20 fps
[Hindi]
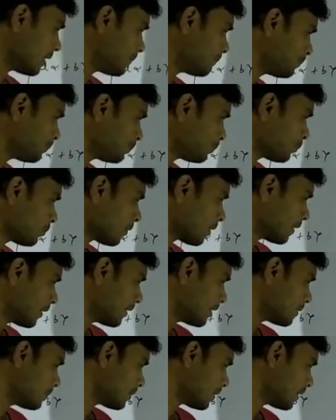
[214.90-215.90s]
गया
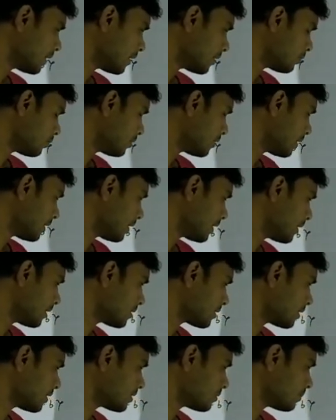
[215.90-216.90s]
इसमें किया तो ये आ गया
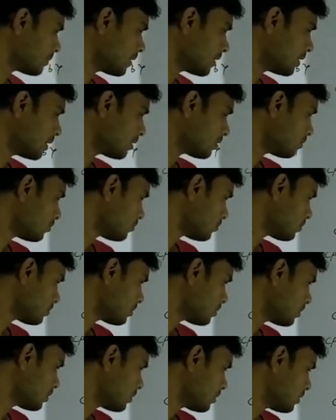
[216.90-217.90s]
इसका इसमें किया तो
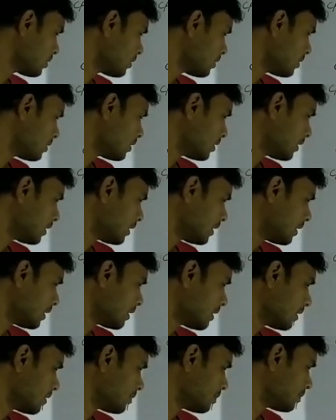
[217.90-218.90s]
ये आ
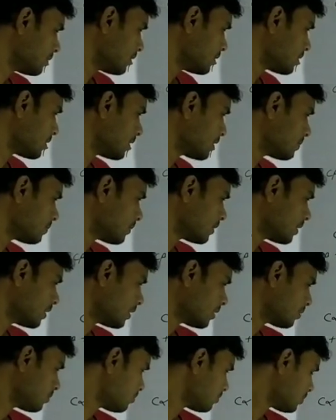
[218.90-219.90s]
गया इसका इसमें
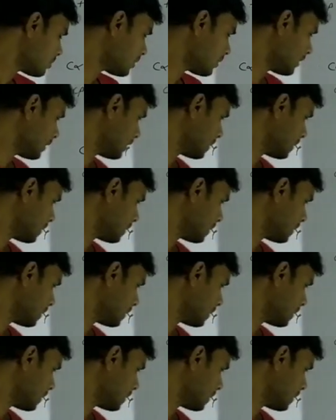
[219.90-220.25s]
किया तो ये